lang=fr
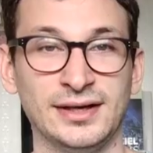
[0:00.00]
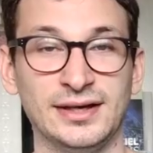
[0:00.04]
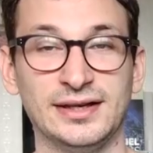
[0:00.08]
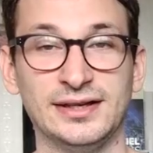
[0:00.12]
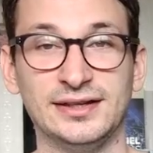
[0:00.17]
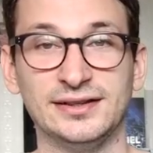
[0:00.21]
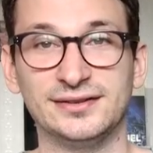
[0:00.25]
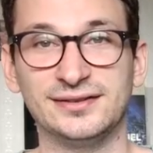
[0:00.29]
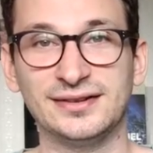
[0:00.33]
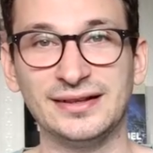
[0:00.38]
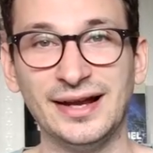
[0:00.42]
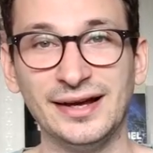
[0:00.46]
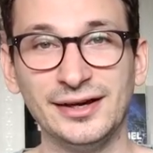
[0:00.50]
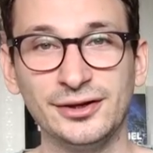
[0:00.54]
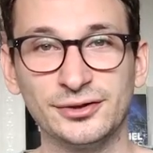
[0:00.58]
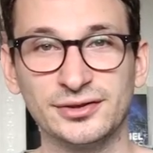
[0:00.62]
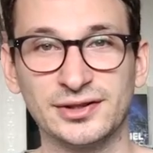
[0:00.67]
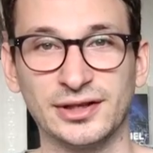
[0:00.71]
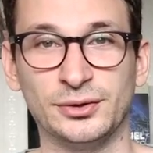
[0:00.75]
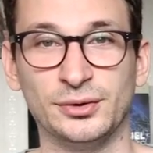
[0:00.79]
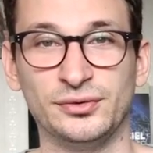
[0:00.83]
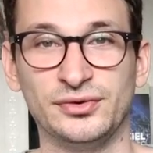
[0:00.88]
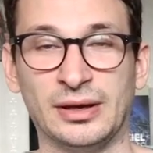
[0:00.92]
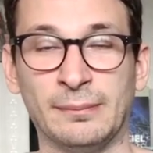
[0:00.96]
Et c'est là que
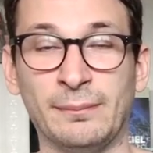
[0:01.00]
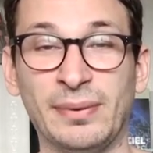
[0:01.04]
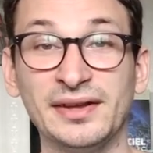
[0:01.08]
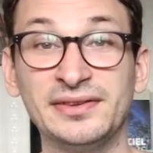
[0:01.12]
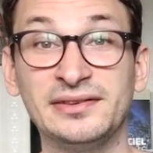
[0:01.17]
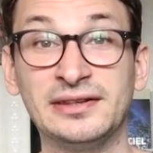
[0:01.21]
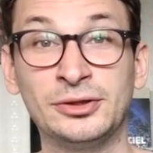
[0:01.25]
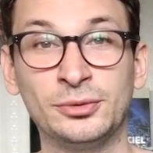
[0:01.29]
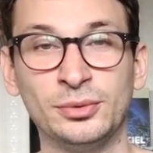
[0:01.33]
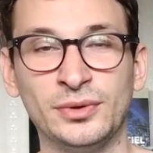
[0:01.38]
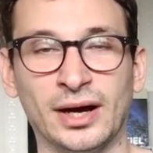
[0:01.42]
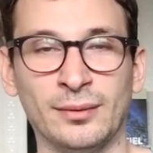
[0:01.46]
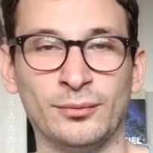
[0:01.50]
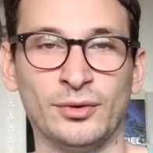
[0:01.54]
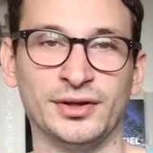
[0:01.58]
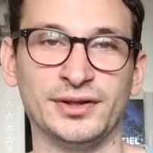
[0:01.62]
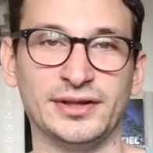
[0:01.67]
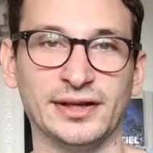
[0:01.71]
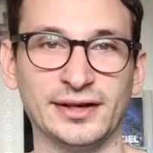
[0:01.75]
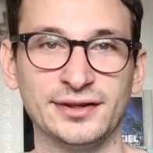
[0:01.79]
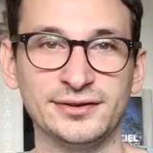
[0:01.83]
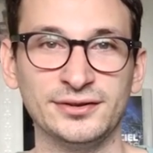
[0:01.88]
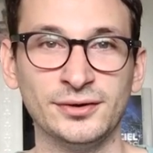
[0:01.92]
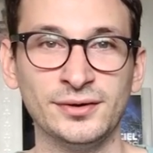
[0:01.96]
ça devient particulièrement
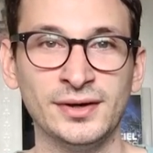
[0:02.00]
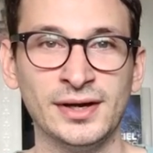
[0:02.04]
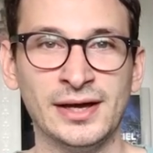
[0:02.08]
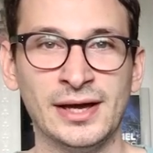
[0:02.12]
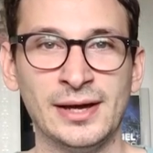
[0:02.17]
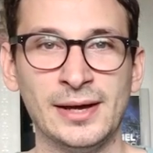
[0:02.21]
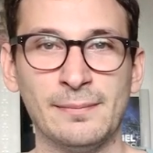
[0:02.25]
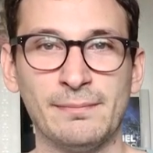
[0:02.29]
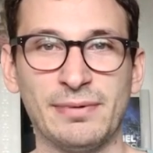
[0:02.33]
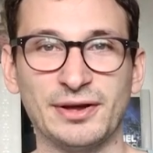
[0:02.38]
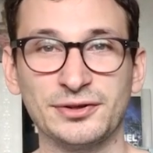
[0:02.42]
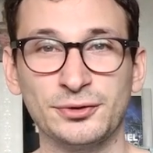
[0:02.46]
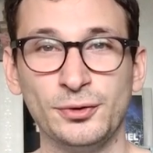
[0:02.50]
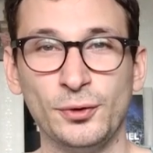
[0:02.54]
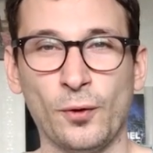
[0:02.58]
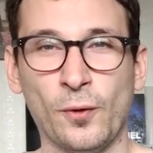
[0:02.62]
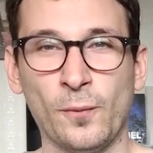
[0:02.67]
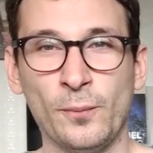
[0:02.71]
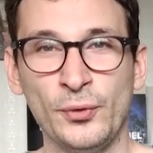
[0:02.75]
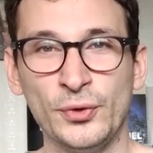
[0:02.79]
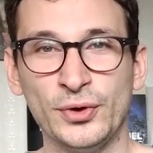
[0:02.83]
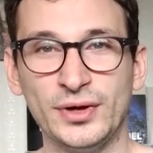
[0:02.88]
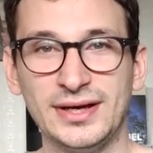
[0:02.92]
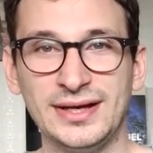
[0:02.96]
intéressant, parce
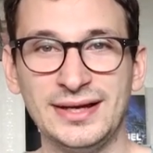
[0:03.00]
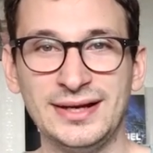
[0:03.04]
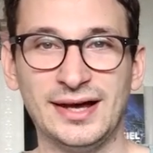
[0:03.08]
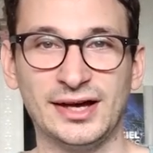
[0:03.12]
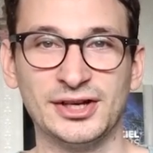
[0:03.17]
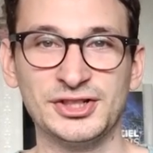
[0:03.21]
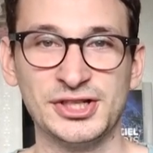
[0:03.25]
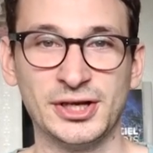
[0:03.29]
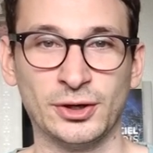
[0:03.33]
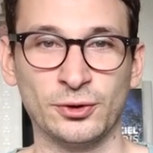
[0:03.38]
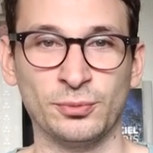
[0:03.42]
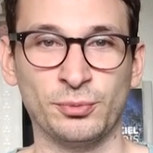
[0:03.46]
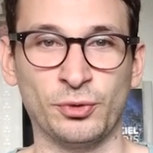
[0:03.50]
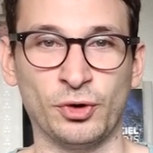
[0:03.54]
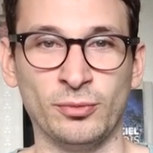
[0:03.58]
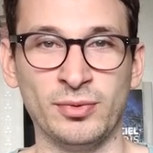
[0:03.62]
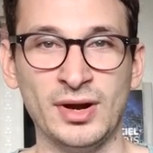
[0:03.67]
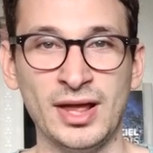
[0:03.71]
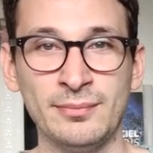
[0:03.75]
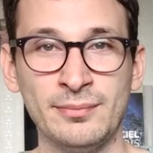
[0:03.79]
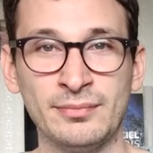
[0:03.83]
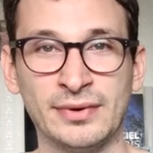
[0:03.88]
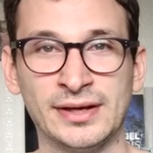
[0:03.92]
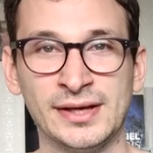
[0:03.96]
qu'on peut élargir le
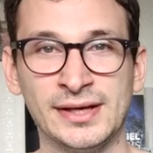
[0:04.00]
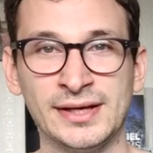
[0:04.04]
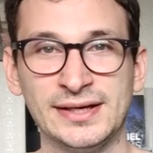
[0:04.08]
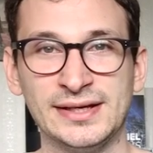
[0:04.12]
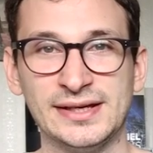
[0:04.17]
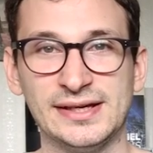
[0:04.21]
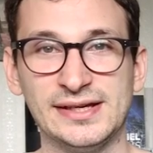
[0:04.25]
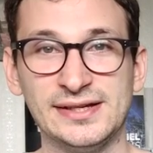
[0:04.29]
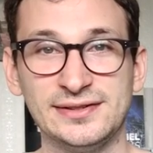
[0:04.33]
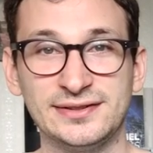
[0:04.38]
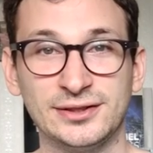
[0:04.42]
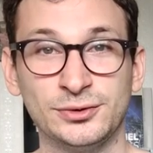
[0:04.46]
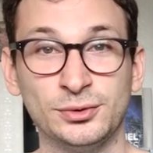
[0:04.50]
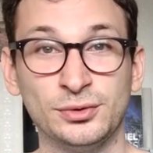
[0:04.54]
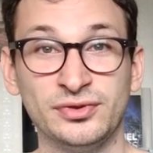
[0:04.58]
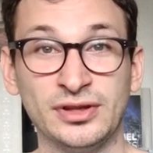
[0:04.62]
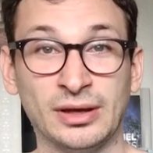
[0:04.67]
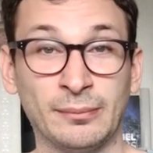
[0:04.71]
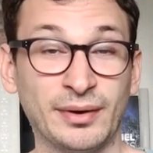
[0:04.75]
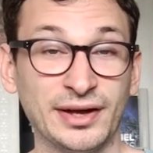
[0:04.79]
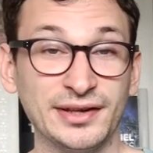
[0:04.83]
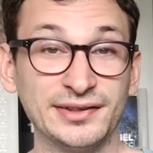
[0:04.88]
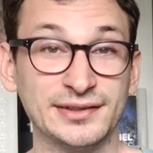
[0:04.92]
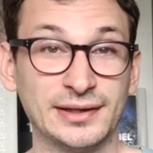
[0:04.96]
problème, et ça
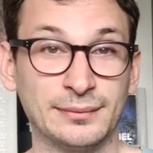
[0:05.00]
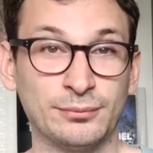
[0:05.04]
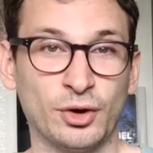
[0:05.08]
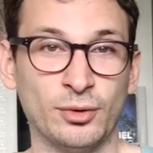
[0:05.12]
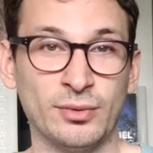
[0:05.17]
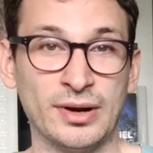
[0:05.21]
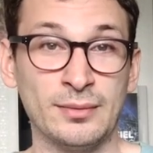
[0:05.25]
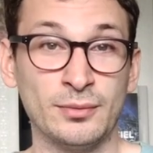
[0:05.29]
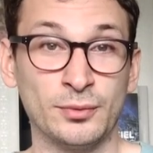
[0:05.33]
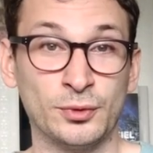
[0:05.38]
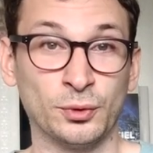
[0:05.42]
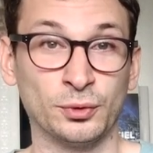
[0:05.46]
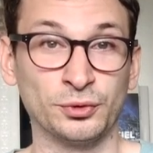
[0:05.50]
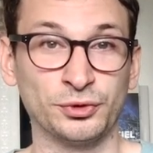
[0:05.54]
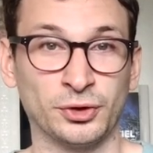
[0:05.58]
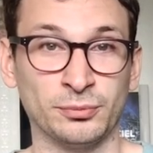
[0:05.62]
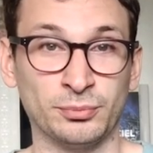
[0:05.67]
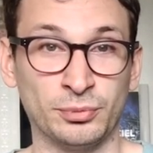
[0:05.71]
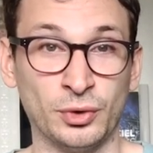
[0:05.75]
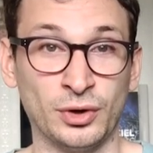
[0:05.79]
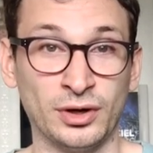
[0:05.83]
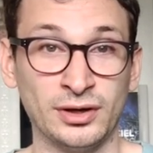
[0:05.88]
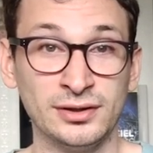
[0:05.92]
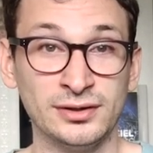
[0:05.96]
devient presque un problème
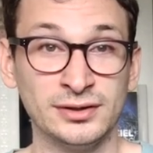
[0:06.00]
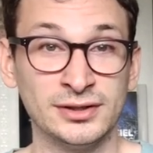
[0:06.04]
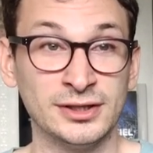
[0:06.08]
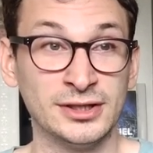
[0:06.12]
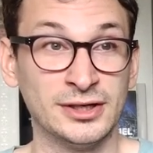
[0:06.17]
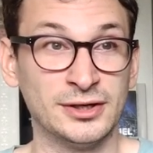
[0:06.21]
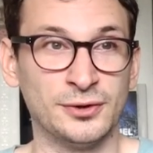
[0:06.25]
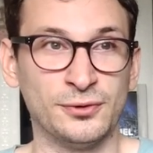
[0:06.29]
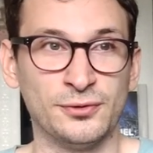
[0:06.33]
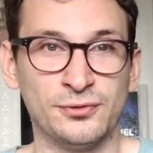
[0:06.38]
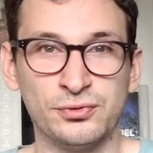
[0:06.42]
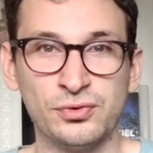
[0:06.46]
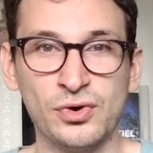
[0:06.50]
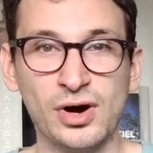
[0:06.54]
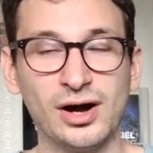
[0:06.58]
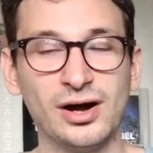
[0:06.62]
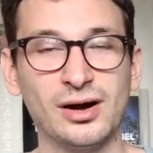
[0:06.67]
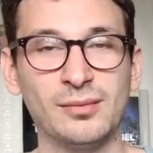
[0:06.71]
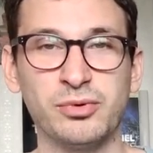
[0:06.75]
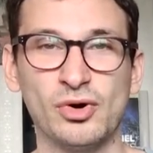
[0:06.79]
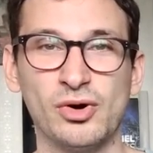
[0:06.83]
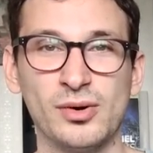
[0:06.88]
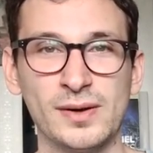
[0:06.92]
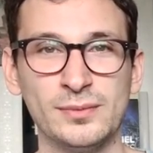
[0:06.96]
contemporain,
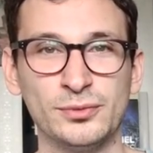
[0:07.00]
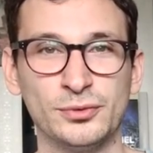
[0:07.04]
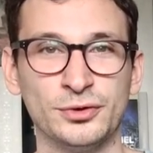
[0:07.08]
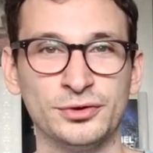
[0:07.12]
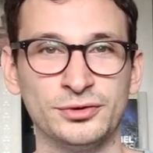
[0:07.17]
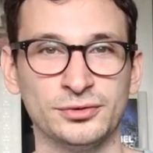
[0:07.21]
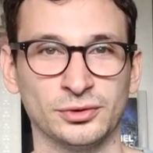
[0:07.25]
voire un problème de